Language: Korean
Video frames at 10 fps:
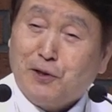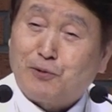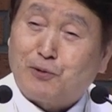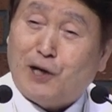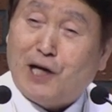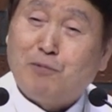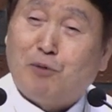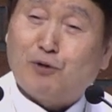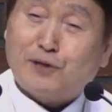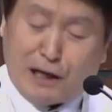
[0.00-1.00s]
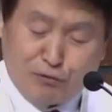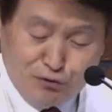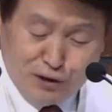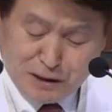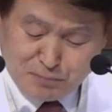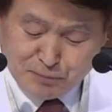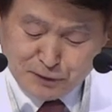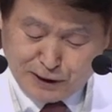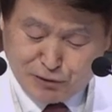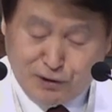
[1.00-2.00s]
그리고 앨범도 쌍둥이 앨범
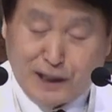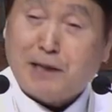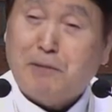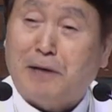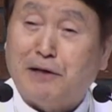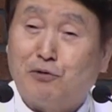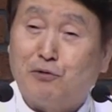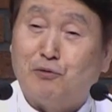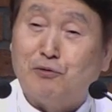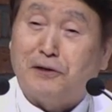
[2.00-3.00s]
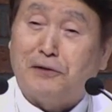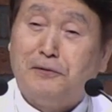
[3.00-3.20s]
그래가지고 하나만 만들어 놓은 거예요.